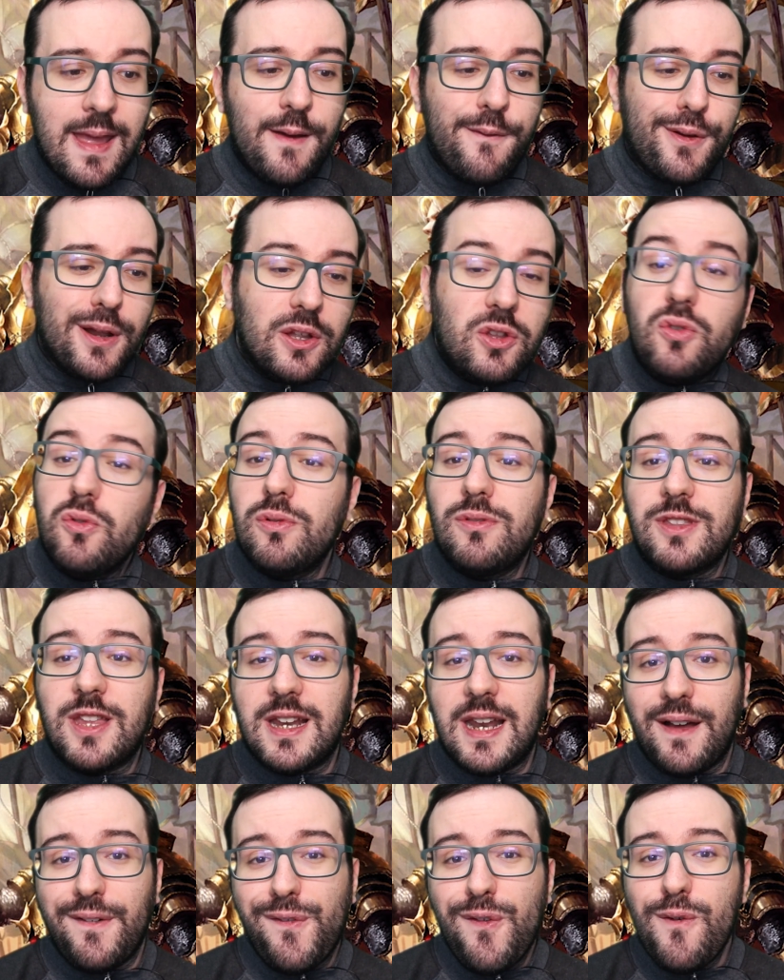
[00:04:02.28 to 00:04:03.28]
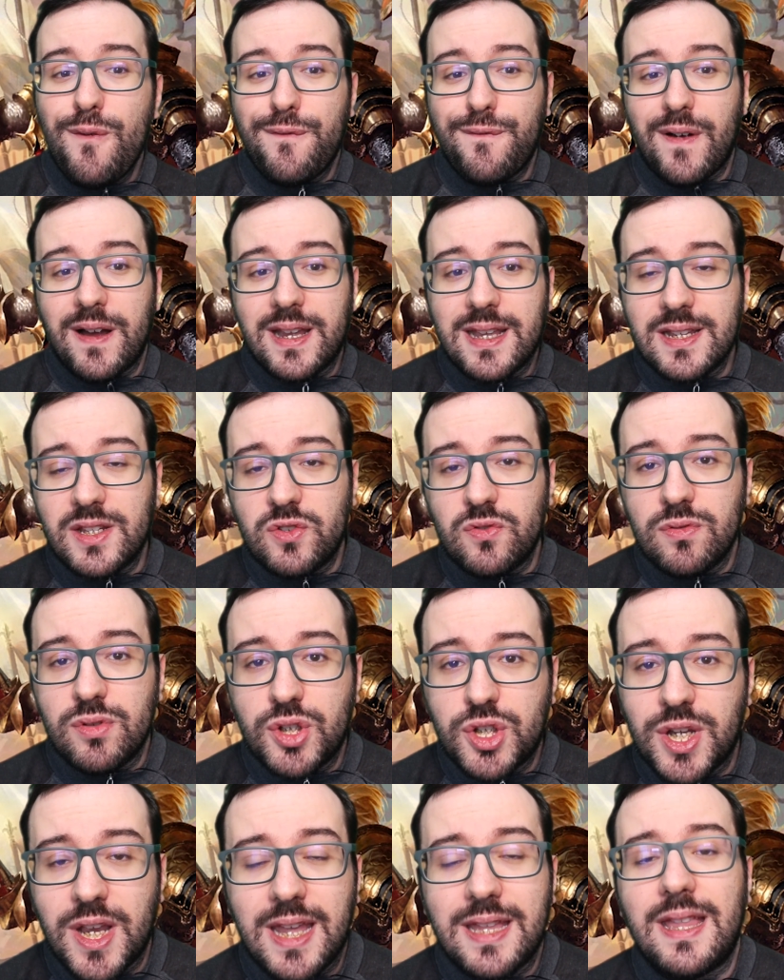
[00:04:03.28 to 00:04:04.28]
fra tutta la fuffa che
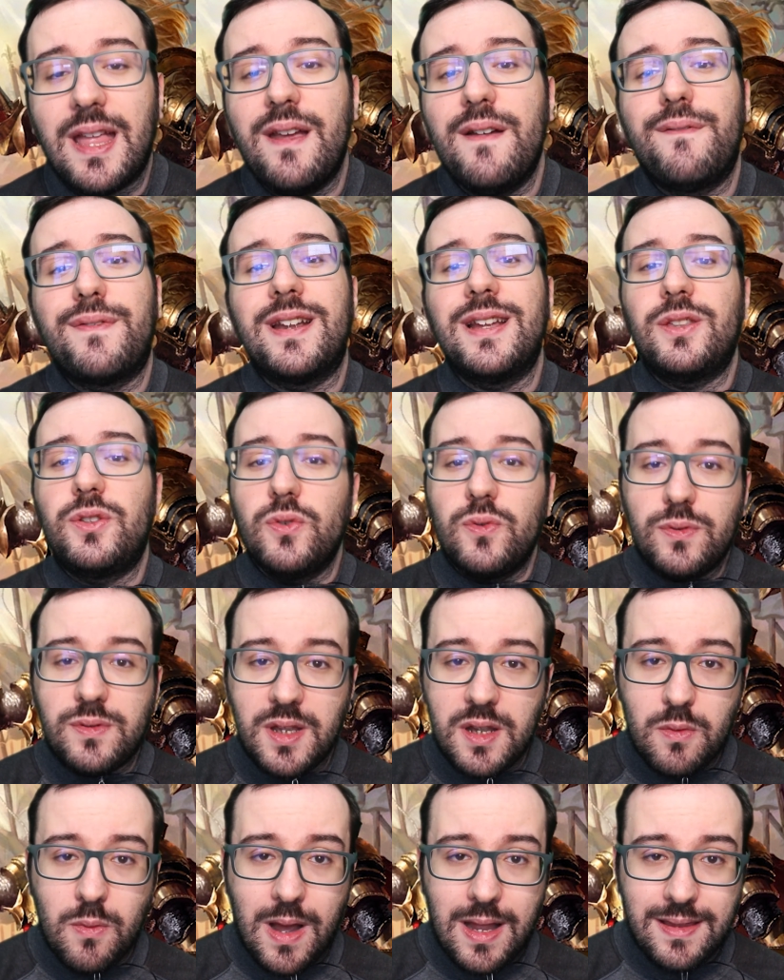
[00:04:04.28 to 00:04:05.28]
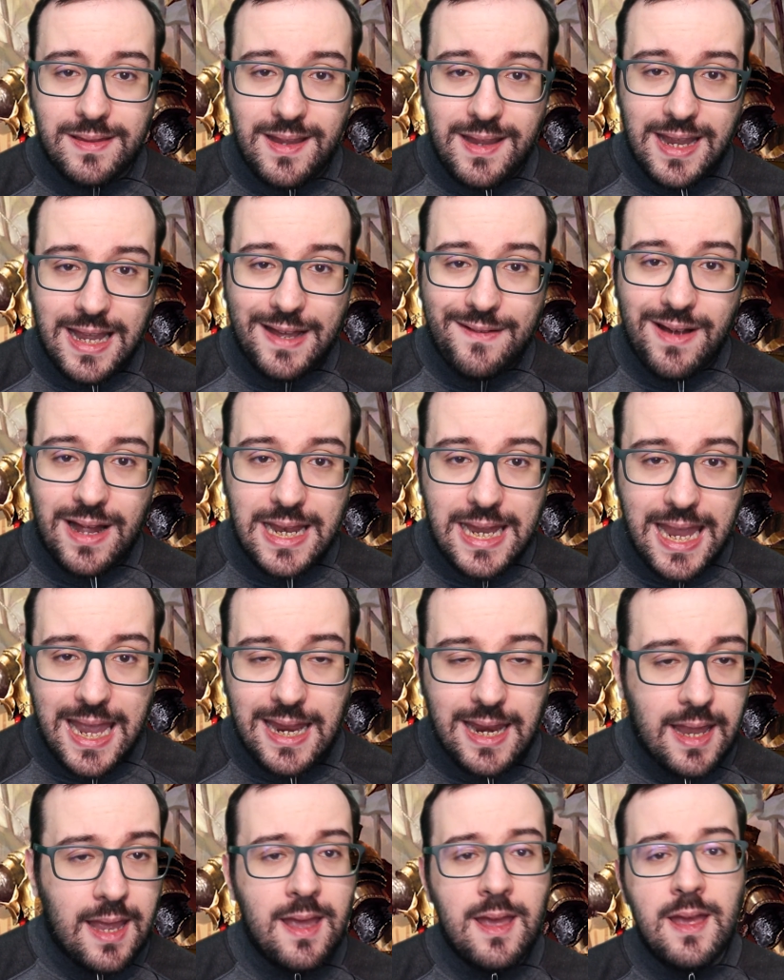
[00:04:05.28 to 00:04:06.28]
succede fra tutti quanti i
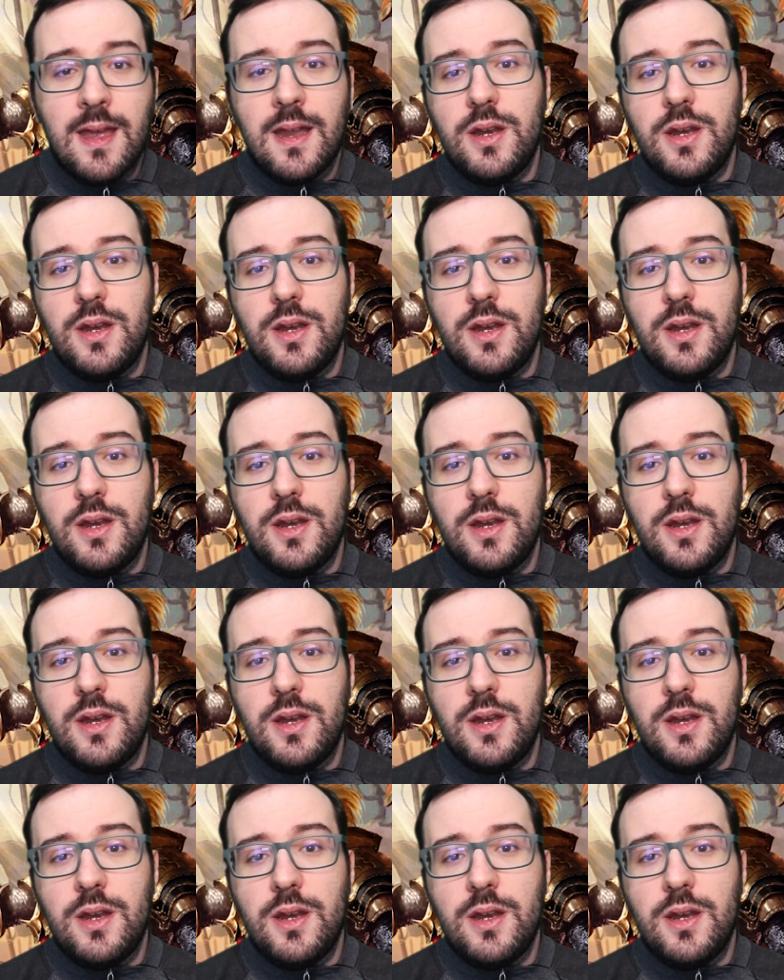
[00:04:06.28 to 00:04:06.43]
cavalieri.